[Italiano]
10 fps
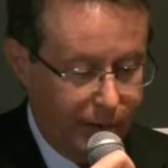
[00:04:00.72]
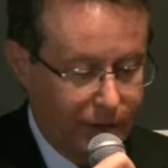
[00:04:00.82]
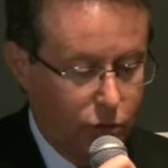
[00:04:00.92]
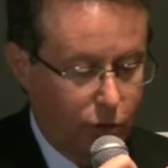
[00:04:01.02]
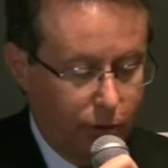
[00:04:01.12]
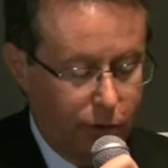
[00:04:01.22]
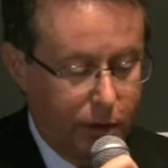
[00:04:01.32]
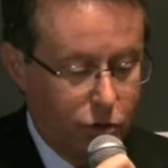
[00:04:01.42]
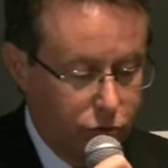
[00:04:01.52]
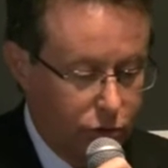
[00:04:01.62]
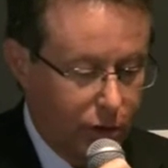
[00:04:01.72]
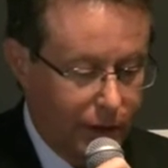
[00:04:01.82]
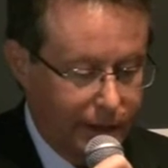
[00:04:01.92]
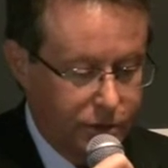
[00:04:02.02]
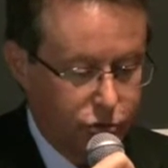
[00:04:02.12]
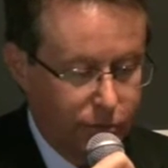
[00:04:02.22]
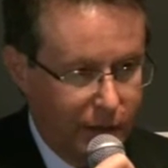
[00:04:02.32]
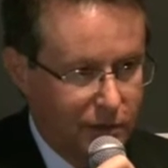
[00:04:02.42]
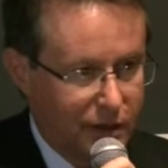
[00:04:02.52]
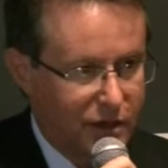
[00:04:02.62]
operatorio e controlla gli
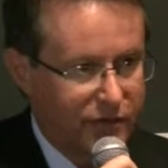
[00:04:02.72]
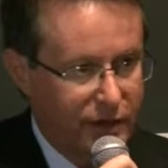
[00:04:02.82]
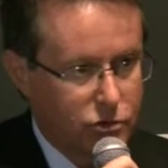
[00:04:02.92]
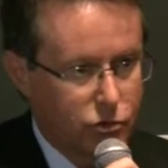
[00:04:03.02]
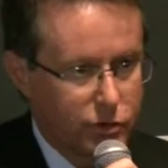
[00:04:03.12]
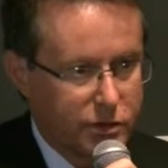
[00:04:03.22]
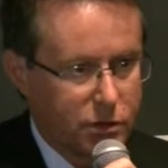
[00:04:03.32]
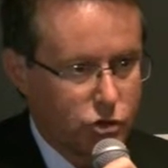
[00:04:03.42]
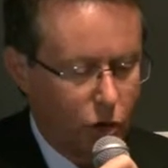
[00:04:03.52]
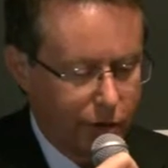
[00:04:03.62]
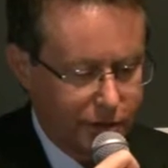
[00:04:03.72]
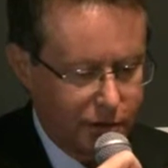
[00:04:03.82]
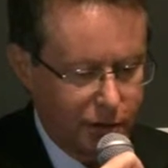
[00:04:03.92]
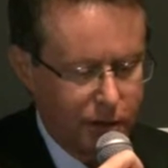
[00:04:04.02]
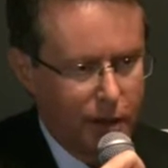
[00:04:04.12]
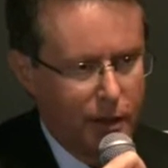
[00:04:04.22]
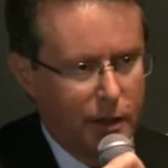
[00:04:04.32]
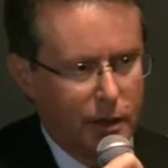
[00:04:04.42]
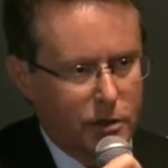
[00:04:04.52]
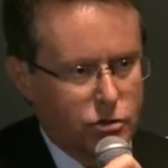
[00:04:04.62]
strumenti attraverso questi joystick
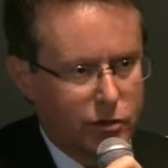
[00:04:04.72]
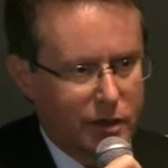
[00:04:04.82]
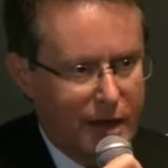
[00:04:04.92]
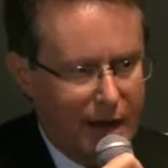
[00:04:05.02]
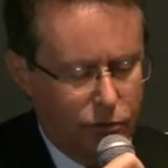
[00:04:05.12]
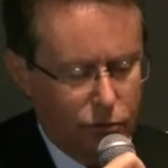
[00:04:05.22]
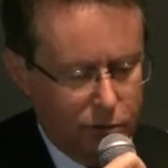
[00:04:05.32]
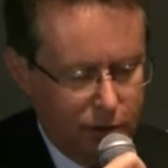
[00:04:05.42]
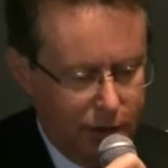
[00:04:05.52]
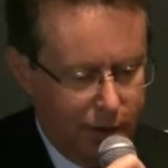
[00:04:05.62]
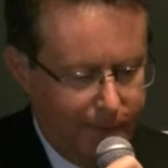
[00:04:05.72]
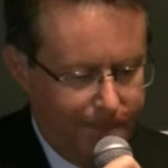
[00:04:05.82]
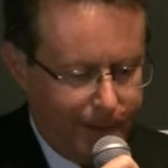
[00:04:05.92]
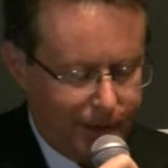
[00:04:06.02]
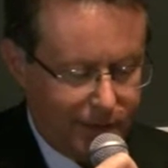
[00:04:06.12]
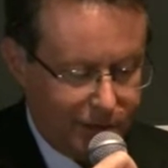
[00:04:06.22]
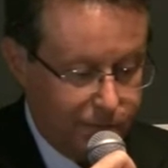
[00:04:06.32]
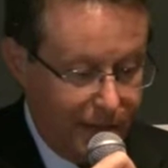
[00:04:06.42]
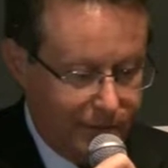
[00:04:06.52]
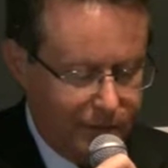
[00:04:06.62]
che sono in grado di eh,
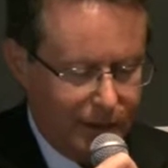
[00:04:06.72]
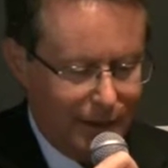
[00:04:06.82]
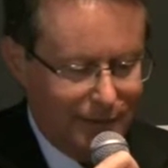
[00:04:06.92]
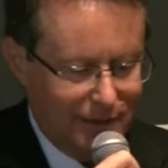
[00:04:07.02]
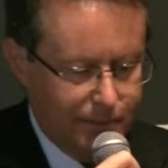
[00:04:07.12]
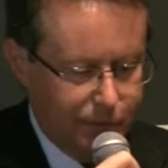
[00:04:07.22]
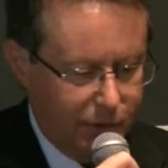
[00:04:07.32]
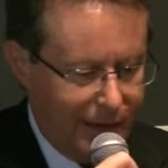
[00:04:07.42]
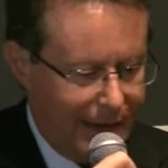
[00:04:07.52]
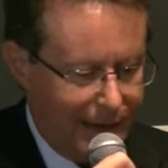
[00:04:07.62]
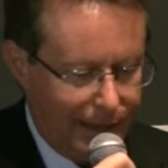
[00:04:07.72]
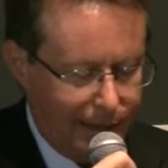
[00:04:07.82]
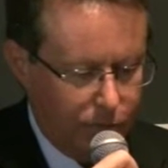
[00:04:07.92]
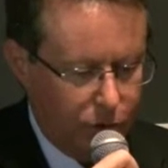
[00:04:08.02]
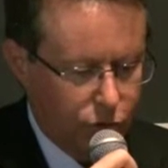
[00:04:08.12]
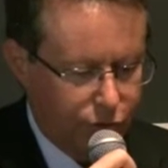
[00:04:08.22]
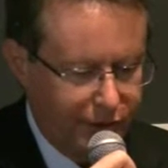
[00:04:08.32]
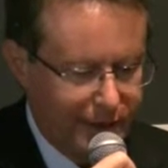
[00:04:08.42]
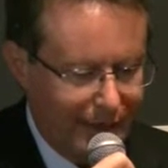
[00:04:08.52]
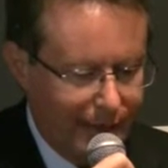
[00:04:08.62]
trasmettere in tempo reale e in modo
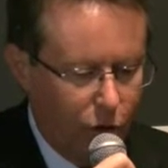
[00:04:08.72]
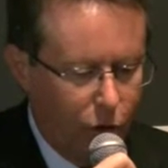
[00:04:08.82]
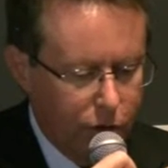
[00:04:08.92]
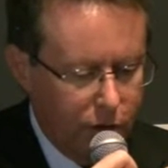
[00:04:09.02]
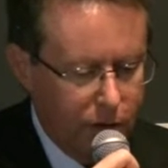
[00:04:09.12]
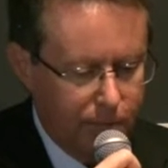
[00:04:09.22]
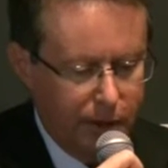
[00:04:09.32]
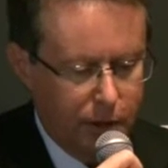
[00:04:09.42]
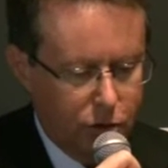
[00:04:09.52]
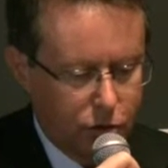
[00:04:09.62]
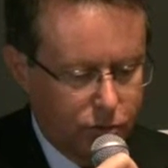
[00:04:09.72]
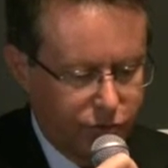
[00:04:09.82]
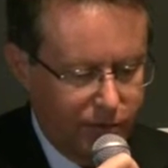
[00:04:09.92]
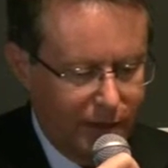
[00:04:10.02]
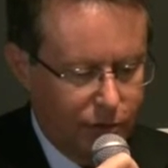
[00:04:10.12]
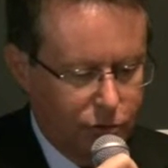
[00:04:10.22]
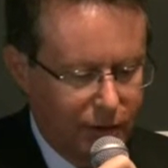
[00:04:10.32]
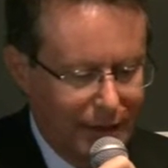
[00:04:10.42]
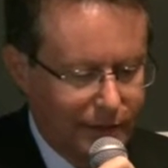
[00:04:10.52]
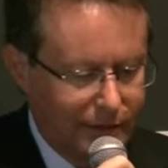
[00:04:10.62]
fedele ogni piccolo movimento
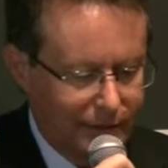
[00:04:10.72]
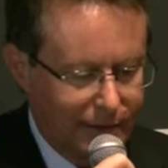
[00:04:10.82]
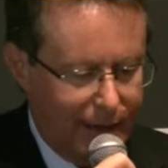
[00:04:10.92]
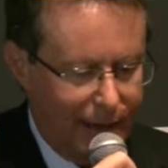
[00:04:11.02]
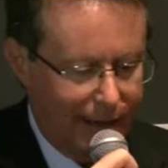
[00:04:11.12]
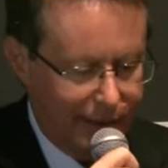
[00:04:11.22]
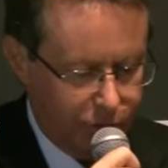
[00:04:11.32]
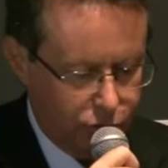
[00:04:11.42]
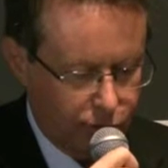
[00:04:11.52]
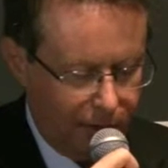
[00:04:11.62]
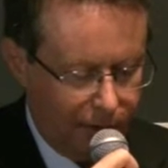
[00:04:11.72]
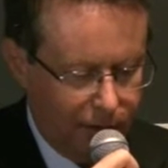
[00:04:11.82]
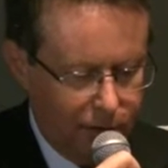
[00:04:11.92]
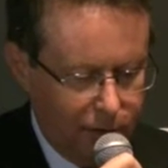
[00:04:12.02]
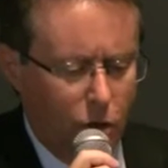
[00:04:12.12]
delle dita agli strumenti.